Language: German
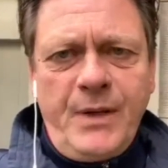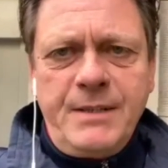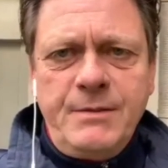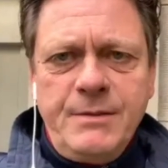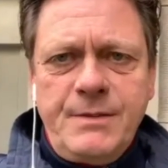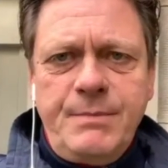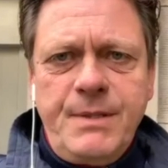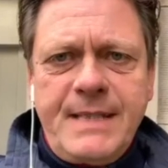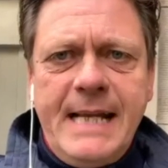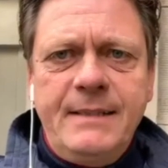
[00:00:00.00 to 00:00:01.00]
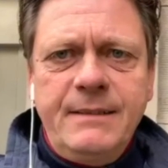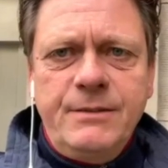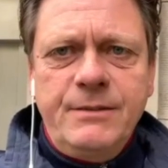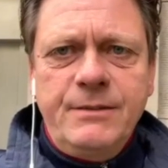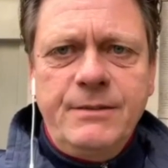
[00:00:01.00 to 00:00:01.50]
vielleicht das, das Geld
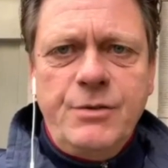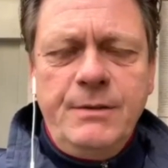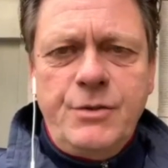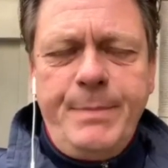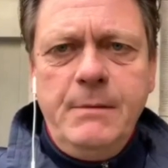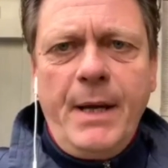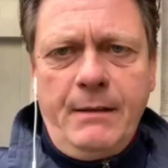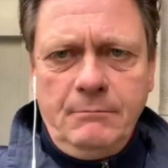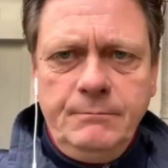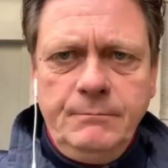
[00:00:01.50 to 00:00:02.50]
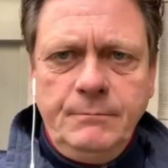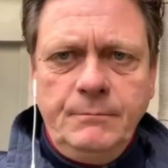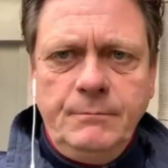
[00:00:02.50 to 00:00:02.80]
ins Spiel bringen.